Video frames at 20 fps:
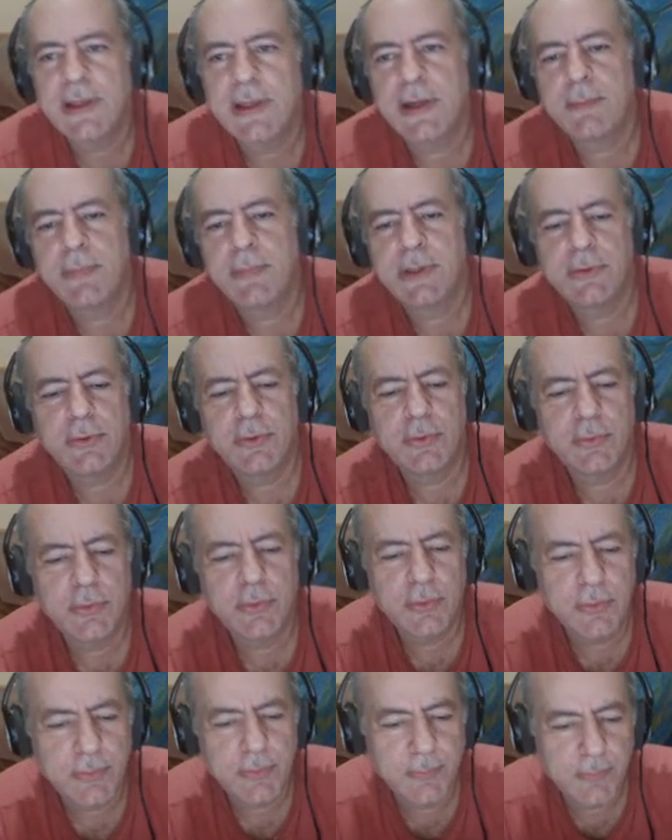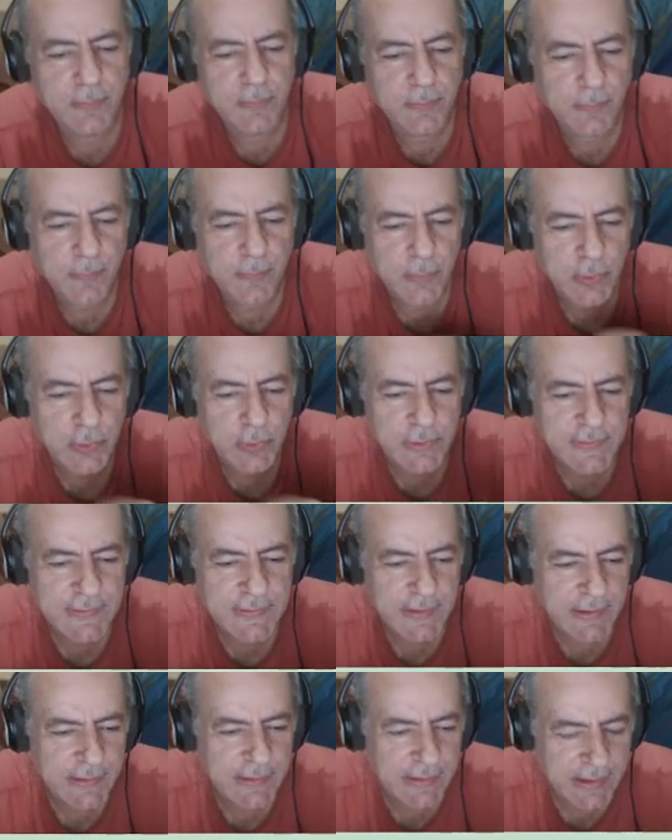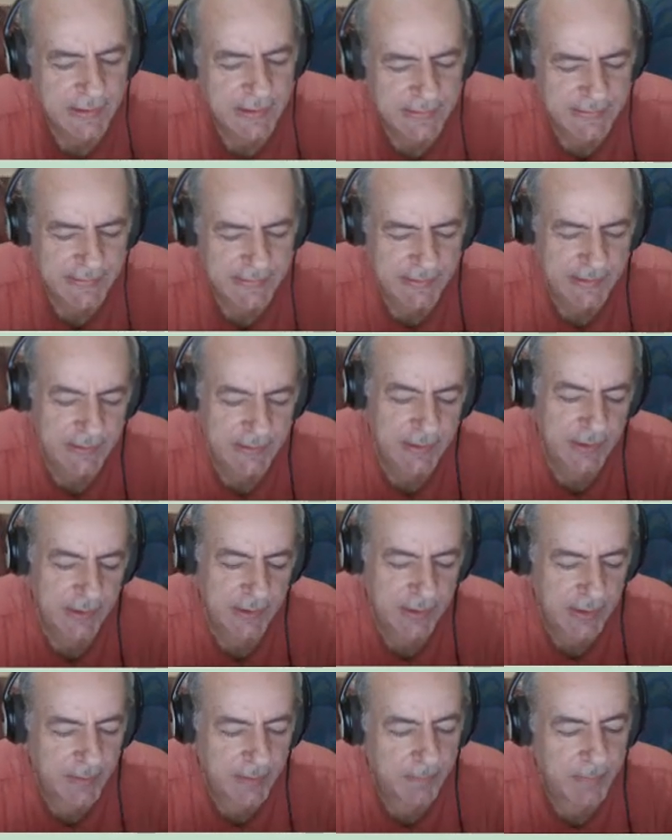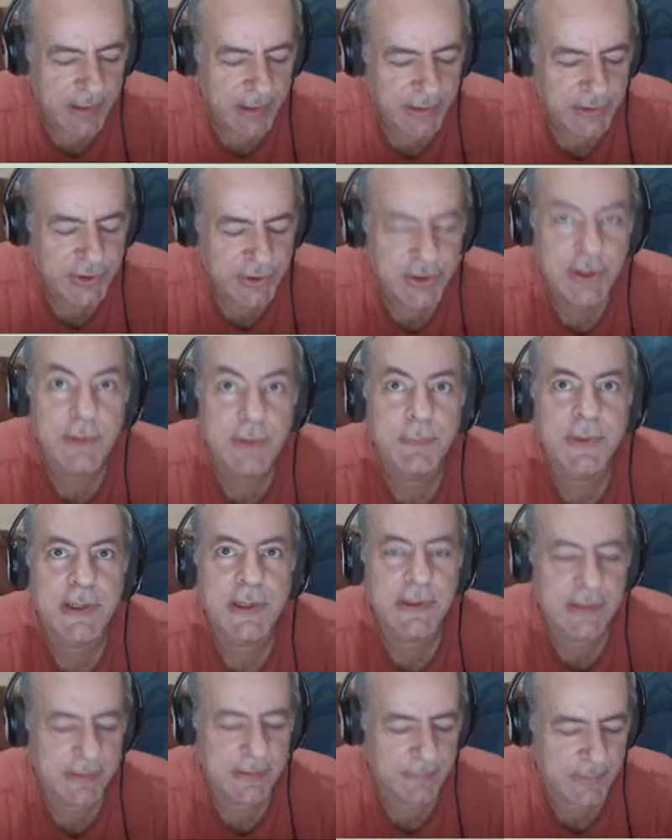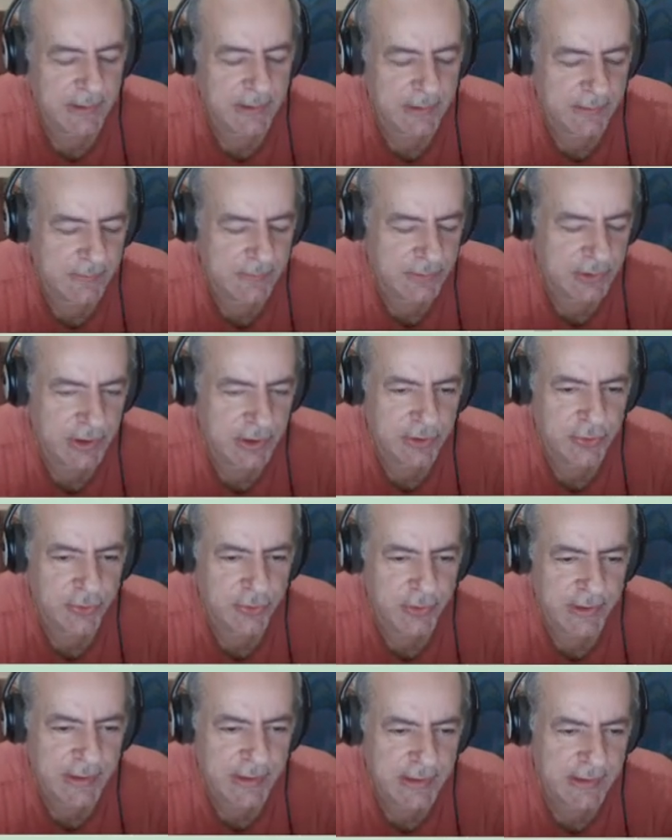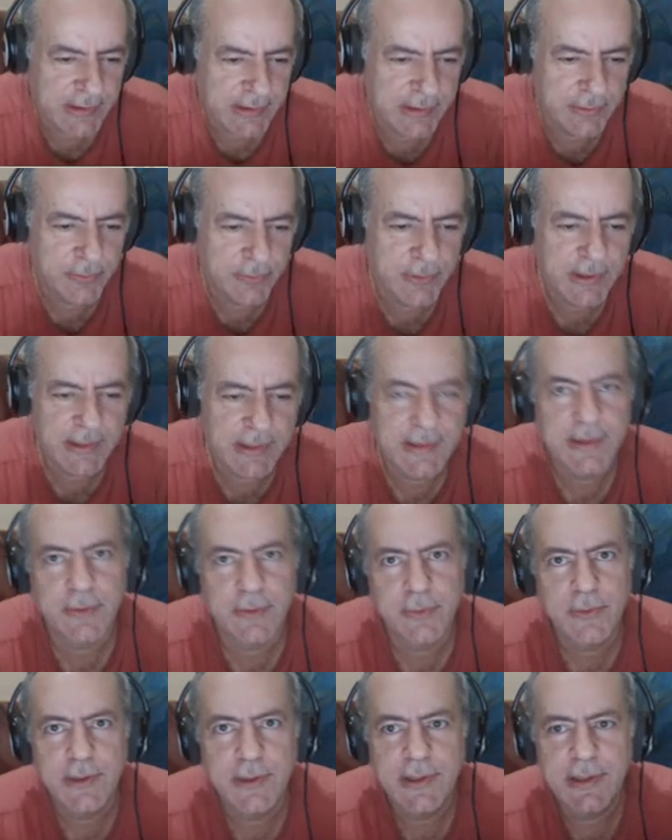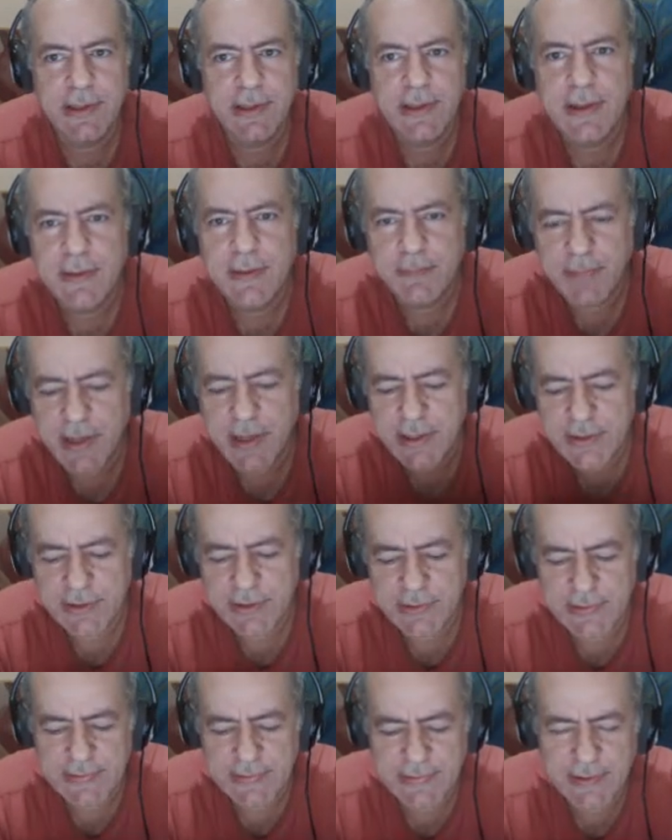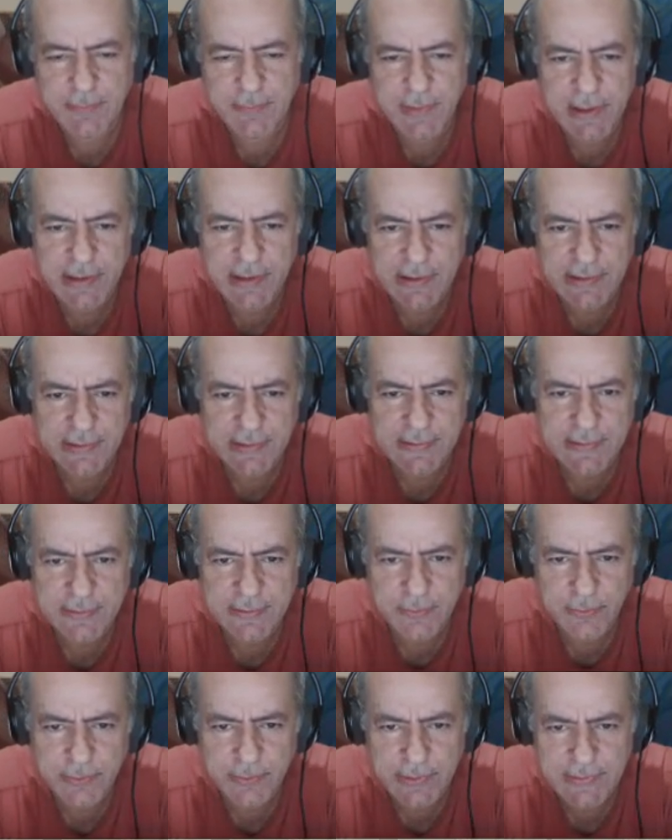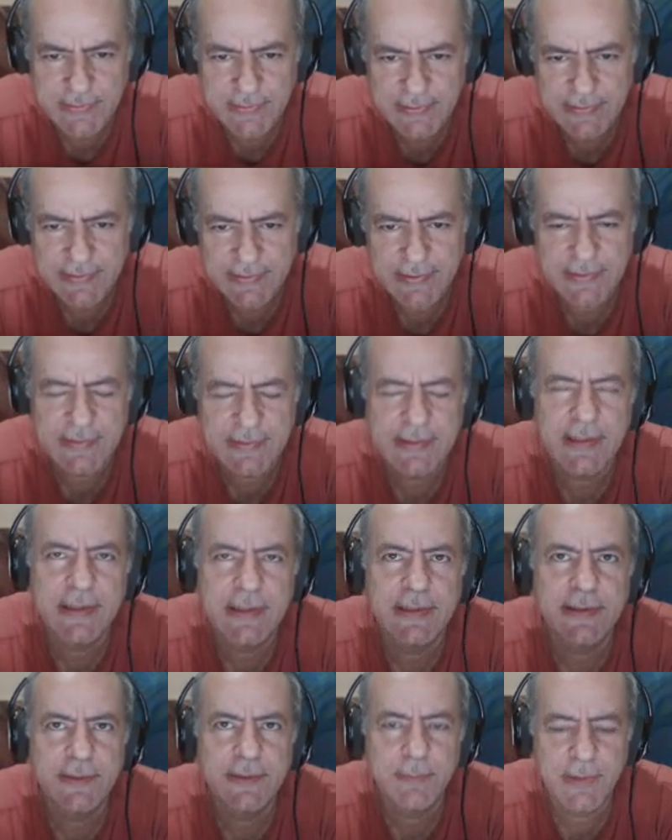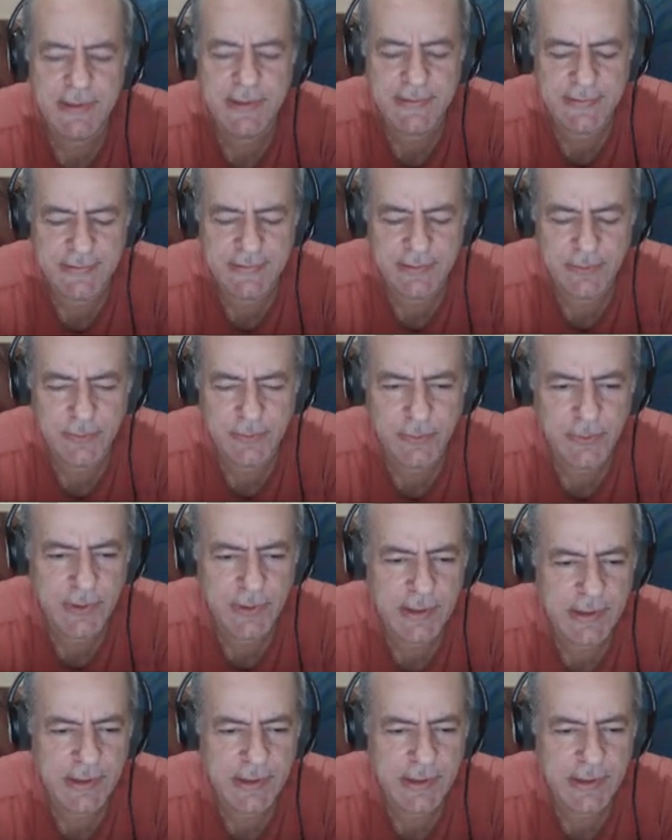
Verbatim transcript: Abandonou. Gostei dessa, hein? Bem típica também. Já joguei aqui no canal partidas semelhantes com esse C6 e B5.